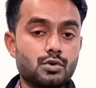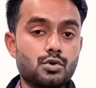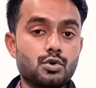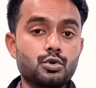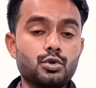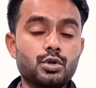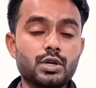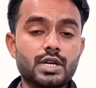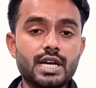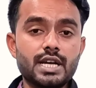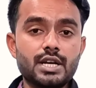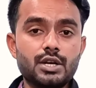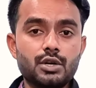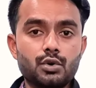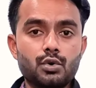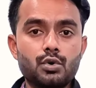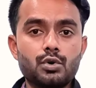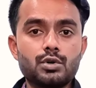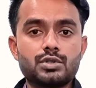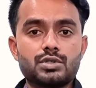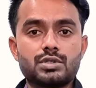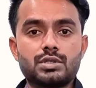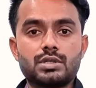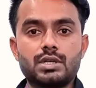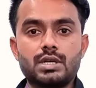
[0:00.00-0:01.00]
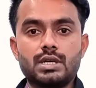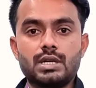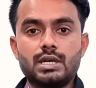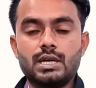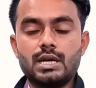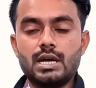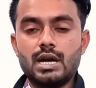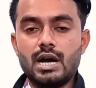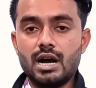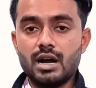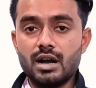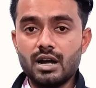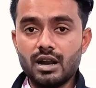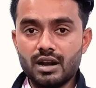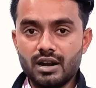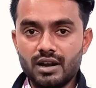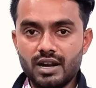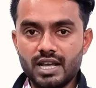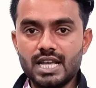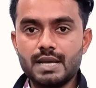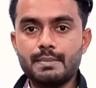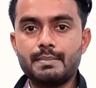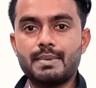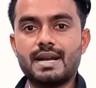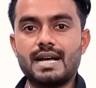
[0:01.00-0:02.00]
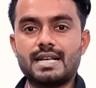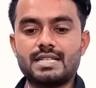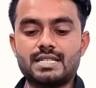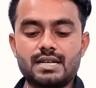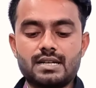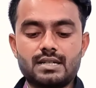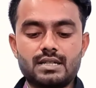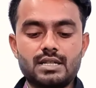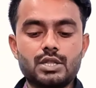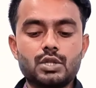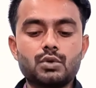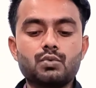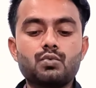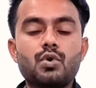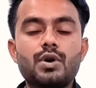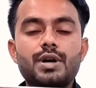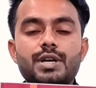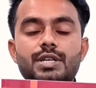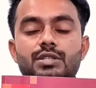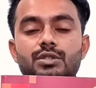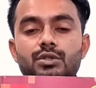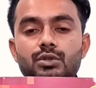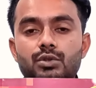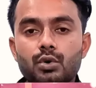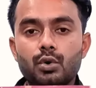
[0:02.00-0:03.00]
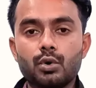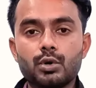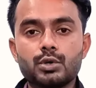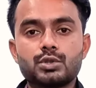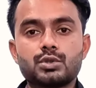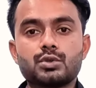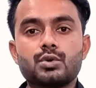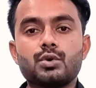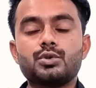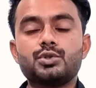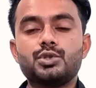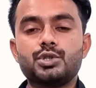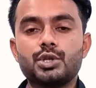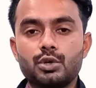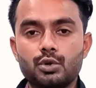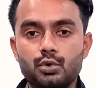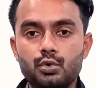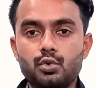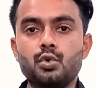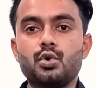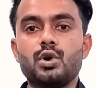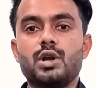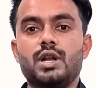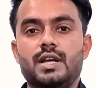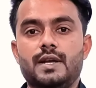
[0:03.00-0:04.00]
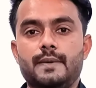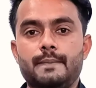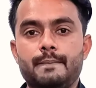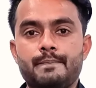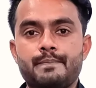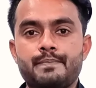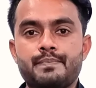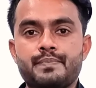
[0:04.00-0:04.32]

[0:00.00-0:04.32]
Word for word: खुद के नोट्स अगर नहीं बना सकते तो वो इस नोट्स को ज़रूर लें